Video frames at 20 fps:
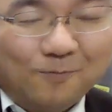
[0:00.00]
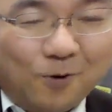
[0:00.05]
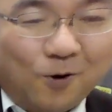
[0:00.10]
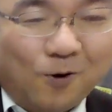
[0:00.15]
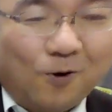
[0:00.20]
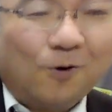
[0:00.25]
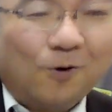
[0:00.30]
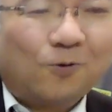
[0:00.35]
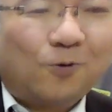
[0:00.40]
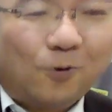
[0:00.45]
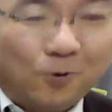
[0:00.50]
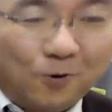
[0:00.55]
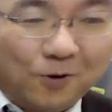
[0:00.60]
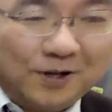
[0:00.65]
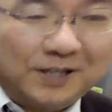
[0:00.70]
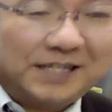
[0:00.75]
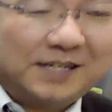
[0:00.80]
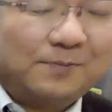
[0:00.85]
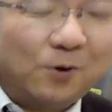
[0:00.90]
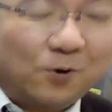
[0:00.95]
もう高
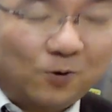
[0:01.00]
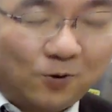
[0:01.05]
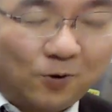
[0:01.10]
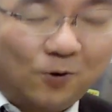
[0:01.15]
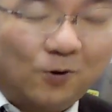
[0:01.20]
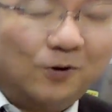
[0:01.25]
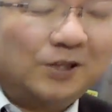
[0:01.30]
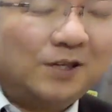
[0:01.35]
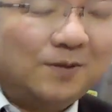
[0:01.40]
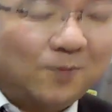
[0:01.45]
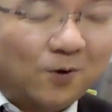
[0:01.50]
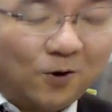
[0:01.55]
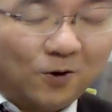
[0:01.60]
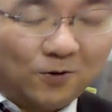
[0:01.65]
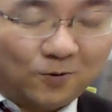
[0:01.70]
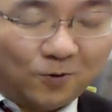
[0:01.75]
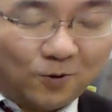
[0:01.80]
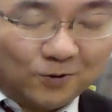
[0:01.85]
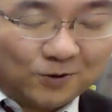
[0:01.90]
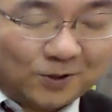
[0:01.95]
1も高2
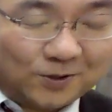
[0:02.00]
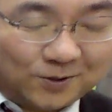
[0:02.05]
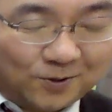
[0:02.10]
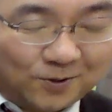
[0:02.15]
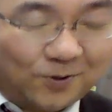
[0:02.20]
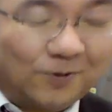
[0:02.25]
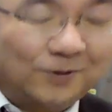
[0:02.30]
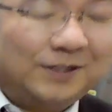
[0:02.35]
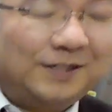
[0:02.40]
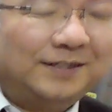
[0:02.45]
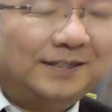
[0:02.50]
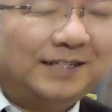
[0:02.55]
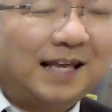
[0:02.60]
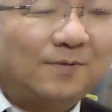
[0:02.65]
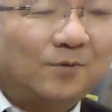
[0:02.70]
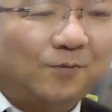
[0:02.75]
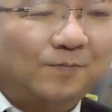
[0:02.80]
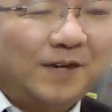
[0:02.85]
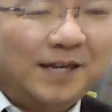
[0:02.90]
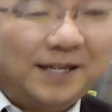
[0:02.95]
も高卒浪人
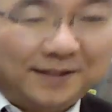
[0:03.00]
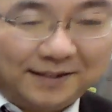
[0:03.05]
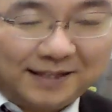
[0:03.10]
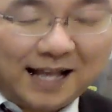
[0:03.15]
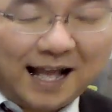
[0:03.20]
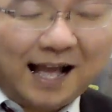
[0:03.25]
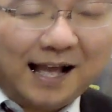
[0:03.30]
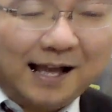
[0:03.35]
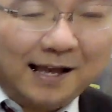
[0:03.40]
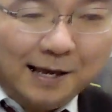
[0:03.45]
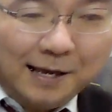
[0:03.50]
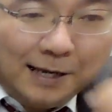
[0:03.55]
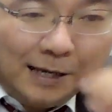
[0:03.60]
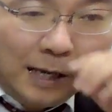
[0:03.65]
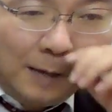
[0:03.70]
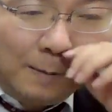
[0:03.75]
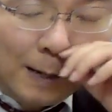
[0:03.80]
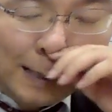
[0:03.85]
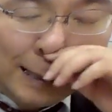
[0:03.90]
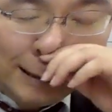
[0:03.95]
生もみんな
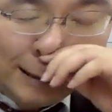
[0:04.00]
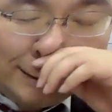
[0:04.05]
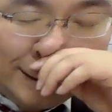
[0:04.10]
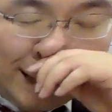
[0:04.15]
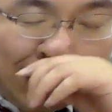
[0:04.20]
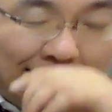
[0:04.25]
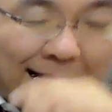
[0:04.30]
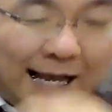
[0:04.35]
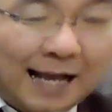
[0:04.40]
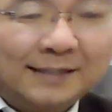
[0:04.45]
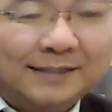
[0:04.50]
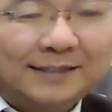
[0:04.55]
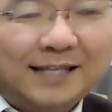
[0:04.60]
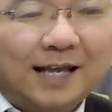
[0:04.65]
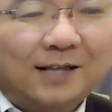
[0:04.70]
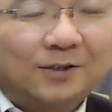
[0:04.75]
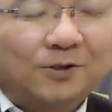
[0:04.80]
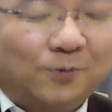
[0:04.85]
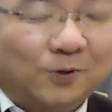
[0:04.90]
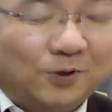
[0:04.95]
今ですね男子
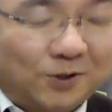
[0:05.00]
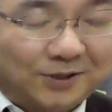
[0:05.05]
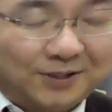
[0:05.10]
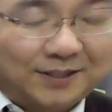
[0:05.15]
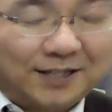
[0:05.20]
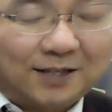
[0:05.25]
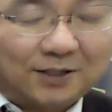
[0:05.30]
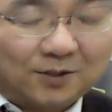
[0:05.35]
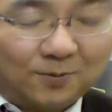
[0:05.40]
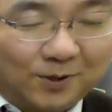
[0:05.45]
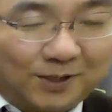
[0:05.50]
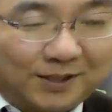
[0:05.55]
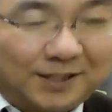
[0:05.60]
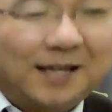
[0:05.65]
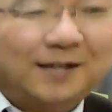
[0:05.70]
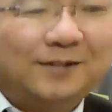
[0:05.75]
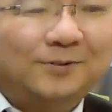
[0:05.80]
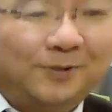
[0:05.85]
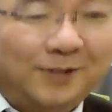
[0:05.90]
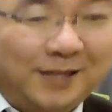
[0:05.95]
生徒も女子生徒も来
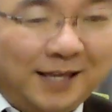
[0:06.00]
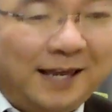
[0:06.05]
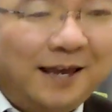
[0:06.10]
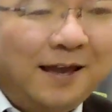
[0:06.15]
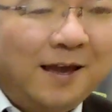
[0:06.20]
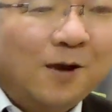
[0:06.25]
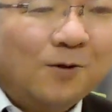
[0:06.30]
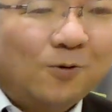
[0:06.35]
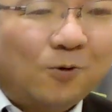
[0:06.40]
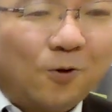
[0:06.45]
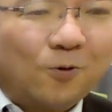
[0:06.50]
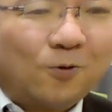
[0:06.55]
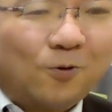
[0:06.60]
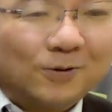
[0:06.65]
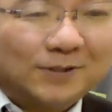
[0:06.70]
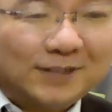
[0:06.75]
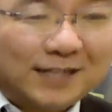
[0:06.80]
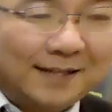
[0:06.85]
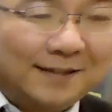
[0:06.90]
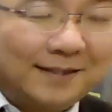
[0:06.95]
てるのに高
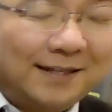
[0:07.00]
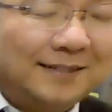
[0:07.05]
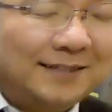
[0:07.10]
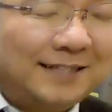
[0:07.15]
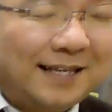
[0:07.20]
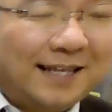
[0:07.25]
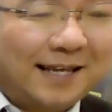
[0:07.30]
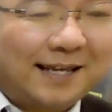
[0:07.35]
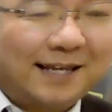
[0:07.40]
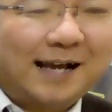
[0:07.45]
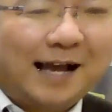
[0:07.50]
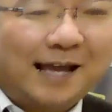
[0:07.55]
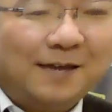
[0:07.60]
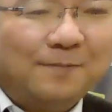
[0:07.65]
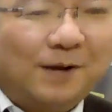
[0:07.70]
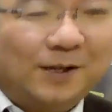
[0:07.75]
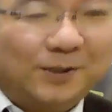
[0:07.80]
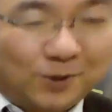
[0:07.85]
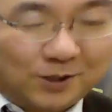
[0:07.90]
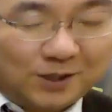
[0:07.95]
校3年生だけが
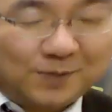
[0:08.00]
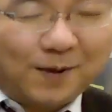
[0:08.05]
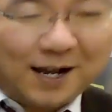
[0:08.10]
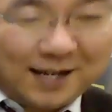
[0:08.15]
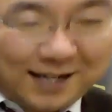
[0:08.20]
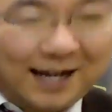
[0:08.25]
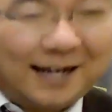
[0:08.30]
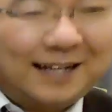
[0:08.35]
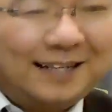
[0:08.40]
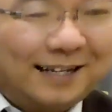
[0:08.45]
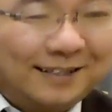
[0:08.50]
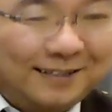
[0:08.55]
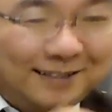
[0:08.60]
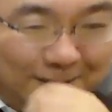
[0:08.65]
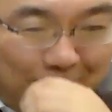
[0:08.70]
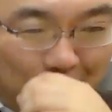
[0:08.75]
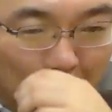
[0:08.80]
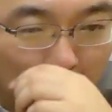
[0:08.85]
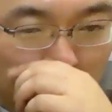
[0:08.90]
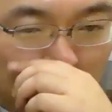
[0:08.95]
今女子ばっかりなん
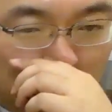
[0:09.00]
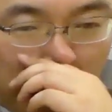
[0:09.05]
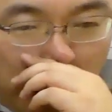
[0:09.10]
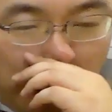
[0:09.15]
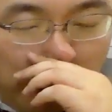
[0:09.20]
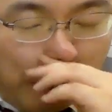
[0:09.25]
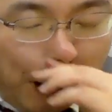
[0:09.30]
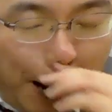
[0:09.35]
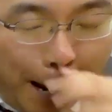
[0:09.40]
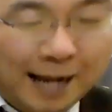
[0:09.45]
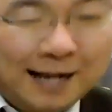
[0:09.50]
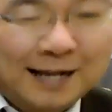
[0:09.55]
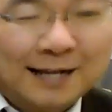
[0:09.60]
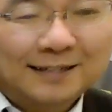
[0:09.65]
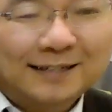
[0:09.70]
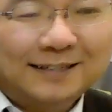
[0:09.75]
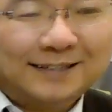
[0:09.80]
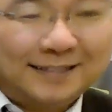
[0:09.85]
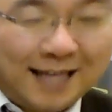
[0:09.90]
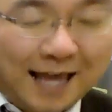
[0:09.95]
ですよ来てるのが
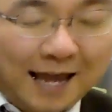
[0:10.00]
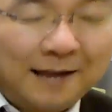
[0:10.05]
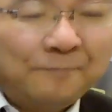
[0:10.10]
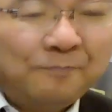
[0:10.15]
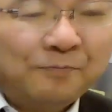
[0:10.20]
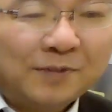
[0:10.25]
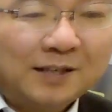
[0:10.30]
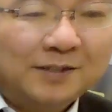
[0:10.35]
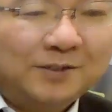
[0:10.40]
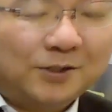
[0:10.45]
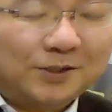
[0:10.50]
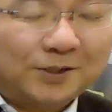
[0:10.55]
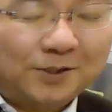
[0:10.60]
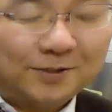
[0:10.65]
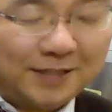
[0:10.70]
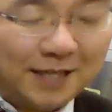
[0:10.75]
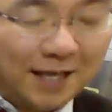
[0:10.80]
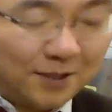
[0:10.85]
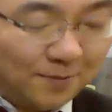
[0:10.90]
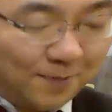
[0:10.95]
ですね女子
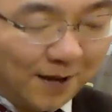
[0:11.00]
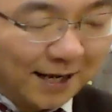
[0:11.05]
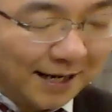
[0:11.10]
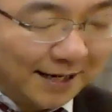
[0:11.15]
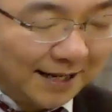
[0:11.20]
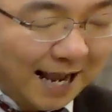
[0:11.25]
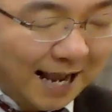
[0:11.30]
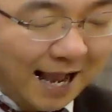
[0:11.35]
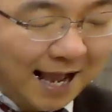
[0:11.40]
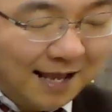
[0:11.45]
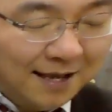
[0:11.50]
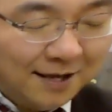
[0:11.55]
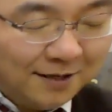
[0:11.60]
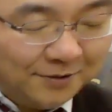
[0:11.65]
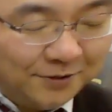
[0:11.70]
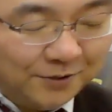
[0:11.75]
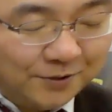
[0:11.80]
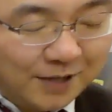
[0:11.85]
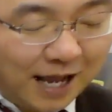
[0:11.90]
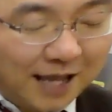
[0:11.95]
の生徒ばかりが
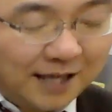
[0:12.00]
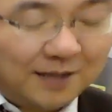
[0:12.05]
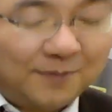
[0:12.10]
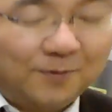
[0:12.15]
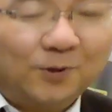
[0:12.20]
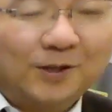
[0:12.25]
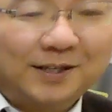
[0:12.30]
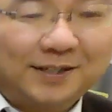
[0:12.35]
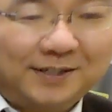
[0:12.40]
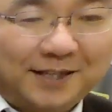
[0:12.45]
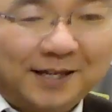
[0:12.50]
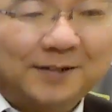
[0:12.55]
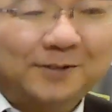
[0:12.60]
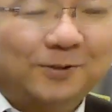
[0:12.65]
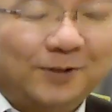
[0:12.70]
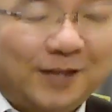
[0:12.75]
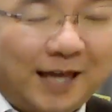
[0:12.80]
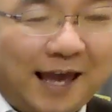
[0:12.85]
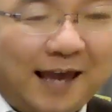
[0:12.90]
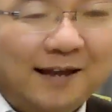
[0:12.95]
入会希望で来て
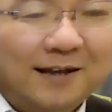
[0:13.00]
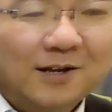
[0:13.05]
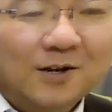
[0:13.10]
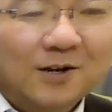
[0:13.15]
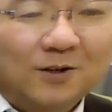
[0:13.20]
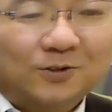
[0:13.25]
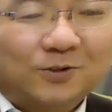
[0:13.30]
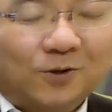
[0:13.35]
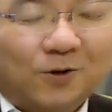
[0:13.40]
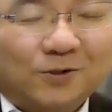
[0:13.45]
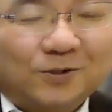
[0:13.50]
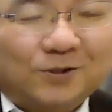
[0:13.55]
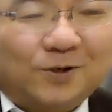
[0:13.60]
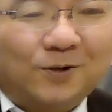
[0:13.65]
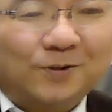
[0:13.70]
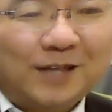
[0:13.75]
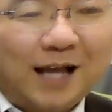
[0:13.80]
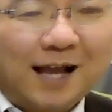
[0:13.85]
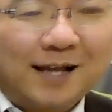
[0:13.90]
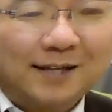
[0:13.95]
るのでそろそ
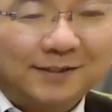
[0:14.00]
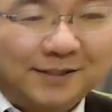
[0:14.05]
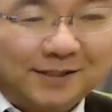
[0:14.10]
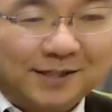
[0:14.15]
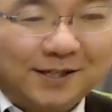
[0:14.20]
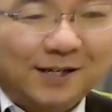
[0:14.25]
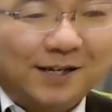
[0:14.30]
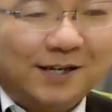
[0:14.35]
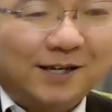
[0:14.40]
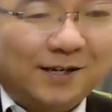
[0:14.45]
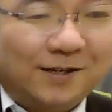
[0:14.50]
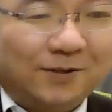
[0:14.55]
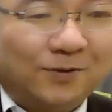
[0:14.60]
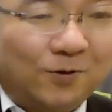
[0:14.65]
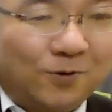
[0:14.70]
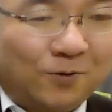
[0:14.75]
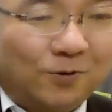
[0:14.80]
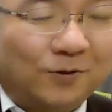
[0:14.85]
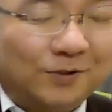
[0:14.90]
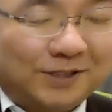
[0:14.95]
ろ男子
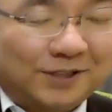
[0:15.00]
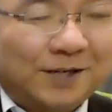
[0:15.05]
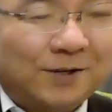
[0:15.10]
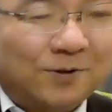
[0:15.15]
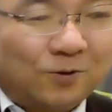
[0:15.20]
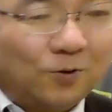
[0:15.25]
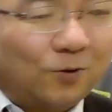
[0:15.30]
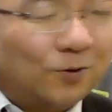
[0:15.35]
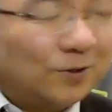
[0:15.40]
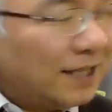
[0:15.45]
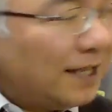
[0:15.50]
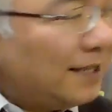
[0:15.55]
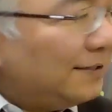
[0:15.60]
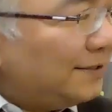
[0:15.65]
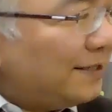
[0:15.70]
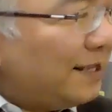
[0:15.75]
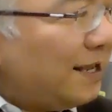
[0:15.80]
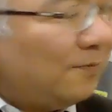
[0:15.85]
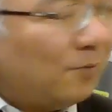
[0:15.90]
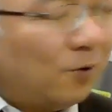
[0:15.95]
の新高
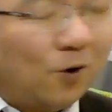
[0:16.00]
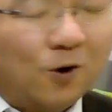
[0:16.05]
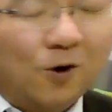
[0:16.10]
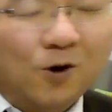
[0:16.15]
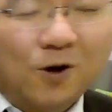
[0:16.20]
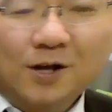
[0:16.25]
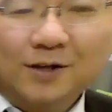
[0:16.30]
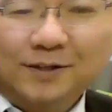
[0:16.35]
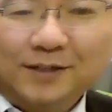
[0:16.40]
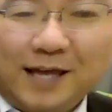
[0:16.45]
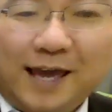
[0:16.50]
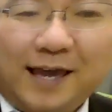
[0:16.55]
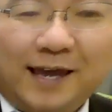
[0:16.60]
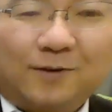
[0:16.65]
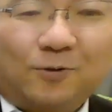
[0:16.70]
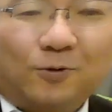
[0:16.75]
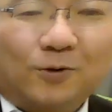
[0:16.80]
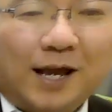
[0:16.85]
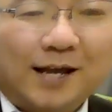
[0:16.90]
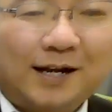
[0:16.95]
3成も
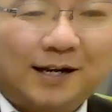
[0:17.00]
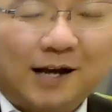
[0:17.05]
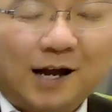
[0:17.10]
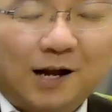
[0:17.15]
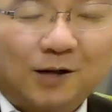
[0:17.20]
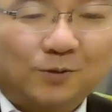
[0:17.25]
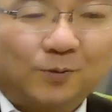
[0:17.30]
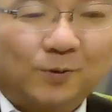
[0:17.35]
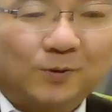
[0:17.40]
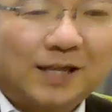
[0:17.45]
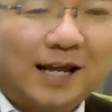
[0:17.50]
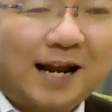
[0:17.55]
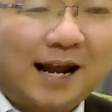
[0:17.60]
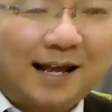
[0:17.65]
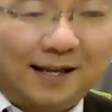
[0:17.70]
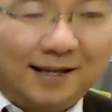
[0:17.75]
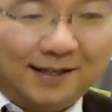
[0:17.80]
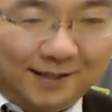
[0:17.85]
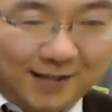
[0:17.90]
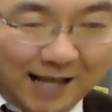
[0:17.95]
ね来ないかなと思った
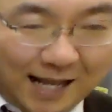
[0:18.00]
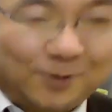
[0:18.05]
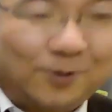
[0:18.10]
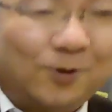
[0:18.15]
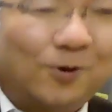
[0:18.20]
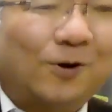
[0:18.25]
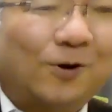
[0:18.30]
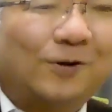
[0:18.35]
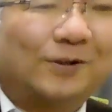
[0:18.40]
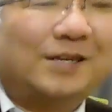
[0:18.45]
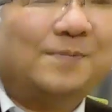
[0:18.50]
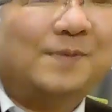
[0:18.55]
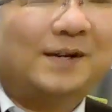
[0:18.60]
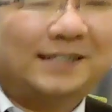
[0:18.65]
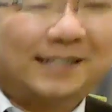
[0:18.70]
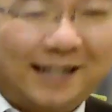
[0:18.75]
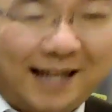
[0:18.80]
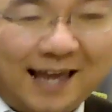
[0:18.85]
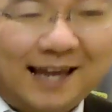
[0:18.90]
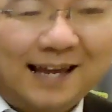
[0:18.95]
らやっと来ま
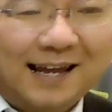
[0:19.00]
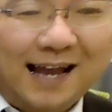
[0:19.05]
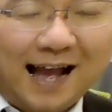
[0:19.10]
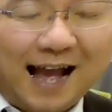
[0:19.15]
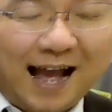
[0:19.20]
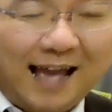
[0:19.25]
したね。